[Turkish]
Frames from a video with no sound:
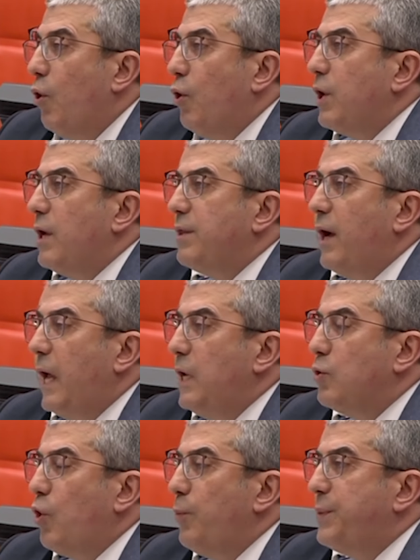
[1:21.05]
Orada
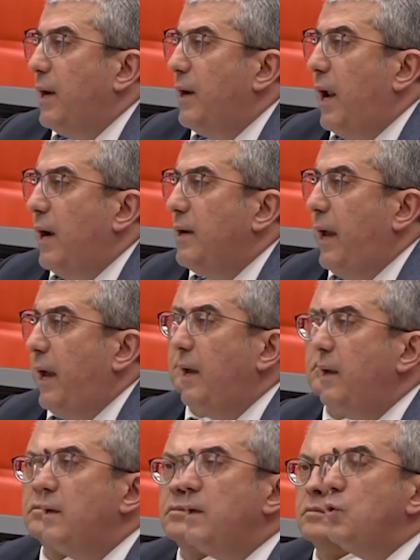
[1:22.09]

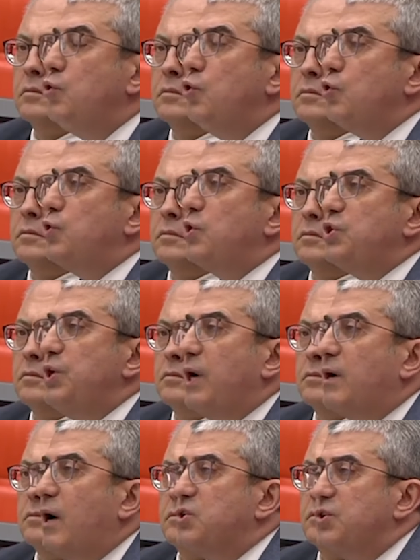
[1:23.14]
helikopterlerle yurt
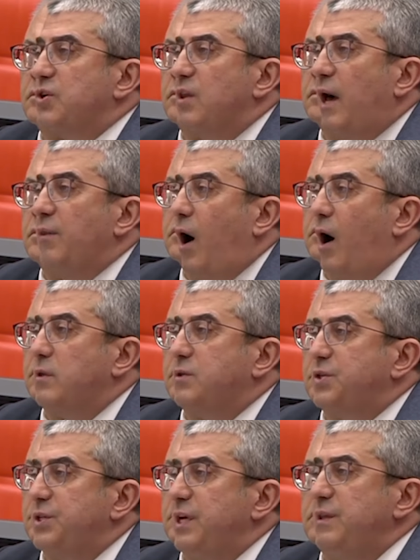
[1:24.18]
dışına kaçırılan
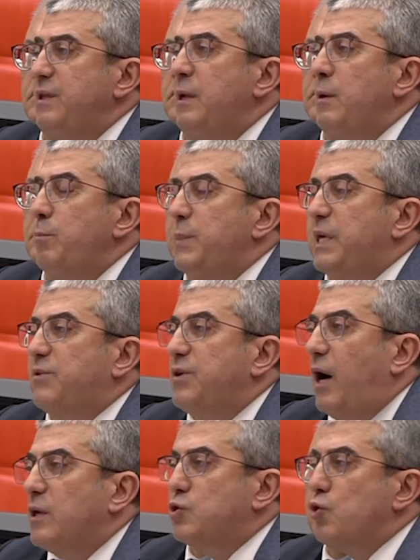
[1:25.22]
altının
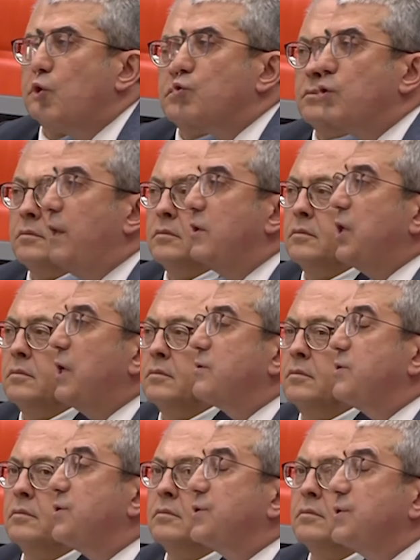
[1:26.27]
miktarı
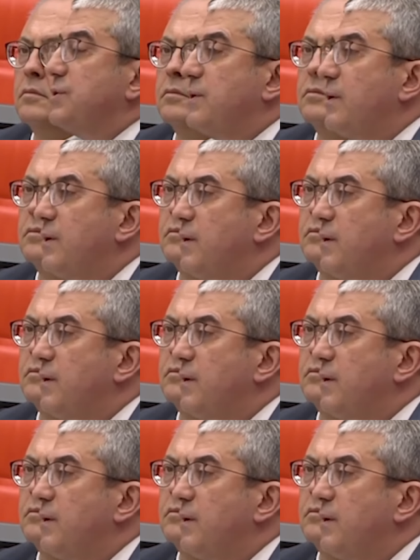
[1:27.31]
sorgulanacaktır.